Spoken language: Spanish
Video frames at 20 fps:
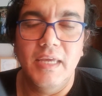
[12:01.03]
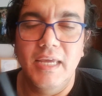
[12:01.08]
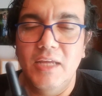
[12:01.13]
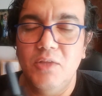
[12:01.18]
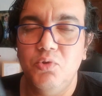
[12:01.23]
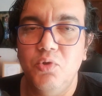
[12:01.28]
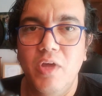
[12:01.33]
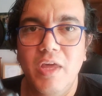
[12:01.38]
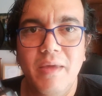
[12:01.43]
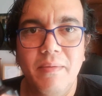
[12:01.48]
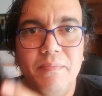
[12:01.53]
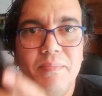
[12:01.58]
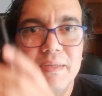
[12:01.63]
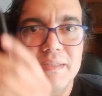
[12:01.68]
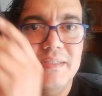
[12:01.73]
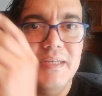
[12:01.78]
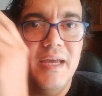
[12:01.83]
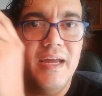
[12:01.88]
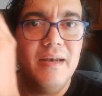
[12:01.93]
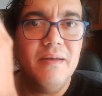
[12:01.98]
Esto es
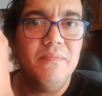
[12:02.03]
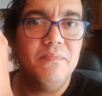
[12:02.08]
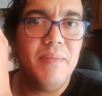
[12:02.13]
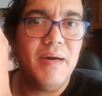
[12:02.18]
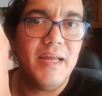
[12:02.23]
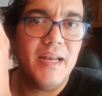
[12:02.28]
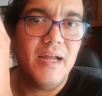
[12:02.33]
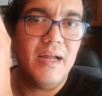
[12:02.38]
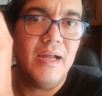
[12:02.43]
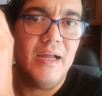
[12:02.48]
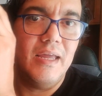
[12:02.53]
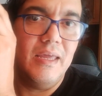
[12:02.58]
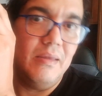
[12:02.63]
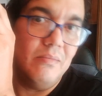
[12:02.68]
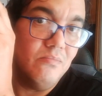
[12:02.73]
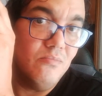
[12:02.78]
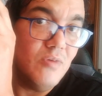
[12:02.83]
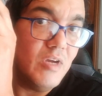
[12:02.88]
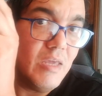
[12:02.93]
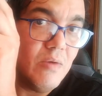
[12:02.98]
especial para,
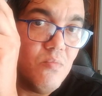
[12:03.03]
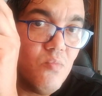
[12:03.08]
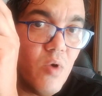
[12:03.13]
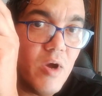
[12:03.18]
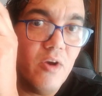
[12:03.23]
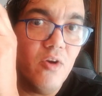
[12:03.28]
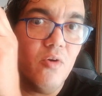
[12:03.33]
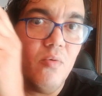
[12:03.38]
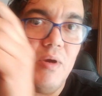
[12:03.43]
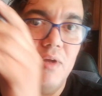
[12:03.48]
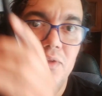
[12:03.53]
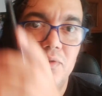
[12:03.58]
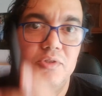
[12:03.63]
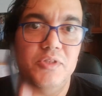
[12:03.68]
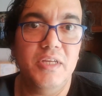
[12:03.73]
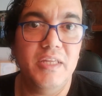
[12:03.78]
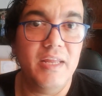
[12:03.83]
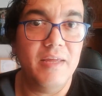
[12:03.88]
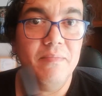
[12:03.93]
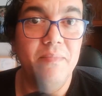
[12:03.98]
muy bueno cuando
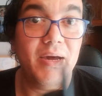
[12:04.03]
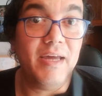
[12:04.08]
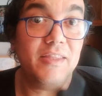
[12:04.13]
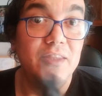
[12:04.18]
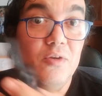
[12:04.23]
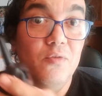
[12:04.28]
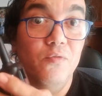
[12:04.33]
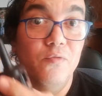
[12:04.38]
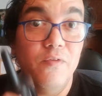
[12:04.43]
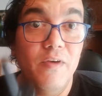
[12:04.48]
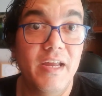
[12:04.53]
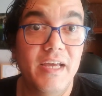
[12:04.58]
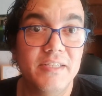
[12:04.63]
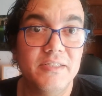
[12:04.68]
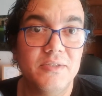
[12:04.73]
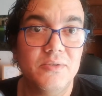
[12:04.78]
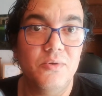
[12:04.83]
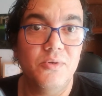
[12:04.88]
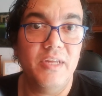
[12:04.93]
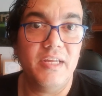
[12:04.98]
tienes más de un
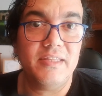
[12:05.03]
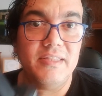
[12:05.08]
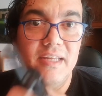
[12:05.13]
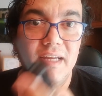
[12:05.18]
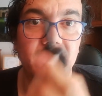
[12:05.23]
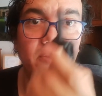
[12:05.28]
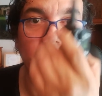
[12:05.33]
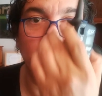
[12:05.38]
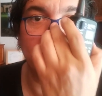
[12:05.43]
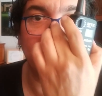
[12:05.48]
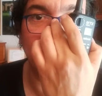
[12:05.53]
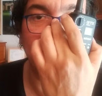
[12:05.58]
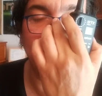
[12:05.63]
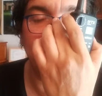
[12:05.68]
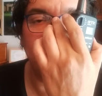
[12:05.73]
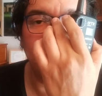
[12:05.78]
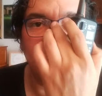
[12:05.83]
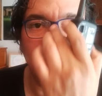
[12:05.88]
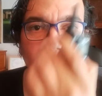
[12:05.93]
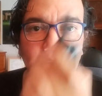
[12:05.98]
flash conectado,
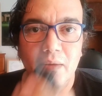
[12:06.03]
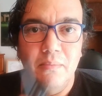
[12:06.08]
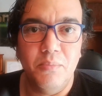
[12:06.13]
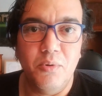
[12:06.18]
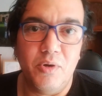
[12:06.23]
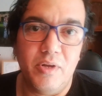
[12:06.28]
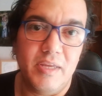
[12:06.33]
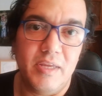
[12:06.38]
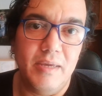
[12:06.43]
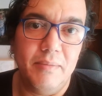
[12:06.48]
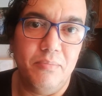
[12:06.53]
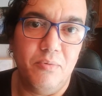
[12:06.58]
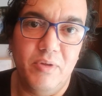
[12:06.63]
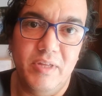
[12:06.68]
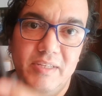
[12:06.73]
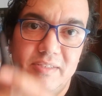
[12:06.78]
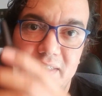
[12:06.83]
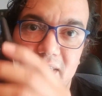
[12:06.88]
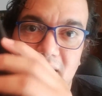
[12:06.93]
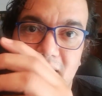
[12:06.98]
¿verdad? Porque
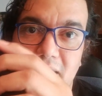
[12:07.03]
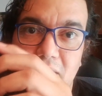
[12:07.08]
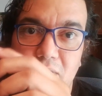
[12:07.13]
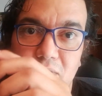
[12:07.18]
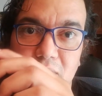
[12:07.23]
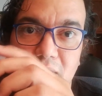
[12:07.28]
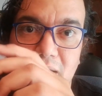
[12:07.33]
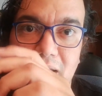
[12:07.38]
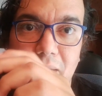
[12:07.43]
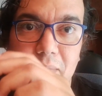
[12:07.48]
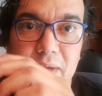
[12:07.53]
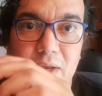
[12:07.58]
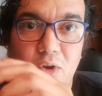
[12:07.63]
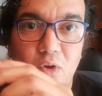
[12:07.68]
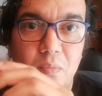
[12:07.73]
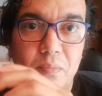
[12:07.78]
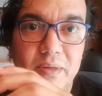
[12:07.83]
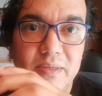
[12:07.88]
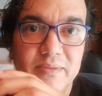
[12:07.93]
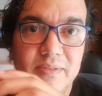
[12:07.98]
puede ser que yo tenga mi
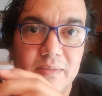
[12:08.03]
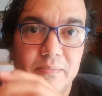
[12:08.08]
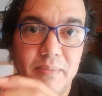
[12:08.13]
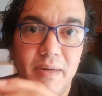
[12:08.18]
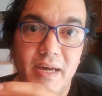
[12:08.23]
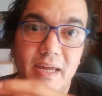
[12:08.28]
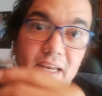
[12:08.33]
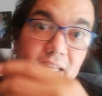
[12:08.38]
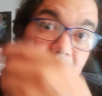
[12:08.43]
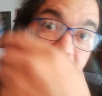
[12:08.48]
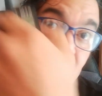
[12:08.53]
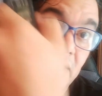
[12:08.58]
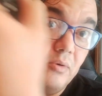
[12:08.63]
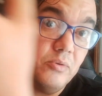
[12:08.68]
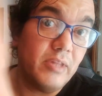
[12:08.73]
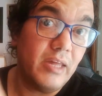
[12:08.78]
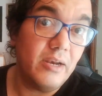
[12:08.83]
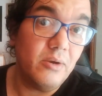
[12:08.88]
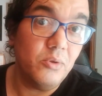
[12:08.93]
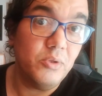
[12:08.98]
luz principal y tengo
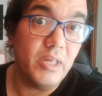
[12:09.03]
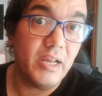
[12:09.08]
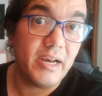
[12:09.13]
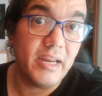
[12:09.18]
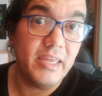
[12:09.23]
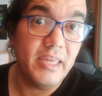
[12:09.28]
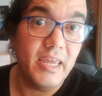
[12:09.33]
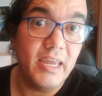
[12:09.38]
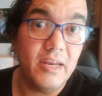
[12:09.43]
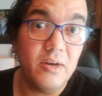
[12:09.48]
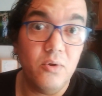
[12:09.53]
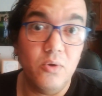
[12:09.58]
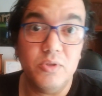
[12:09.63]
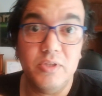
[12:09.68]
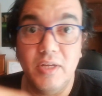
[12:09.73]
una luz de relleno, o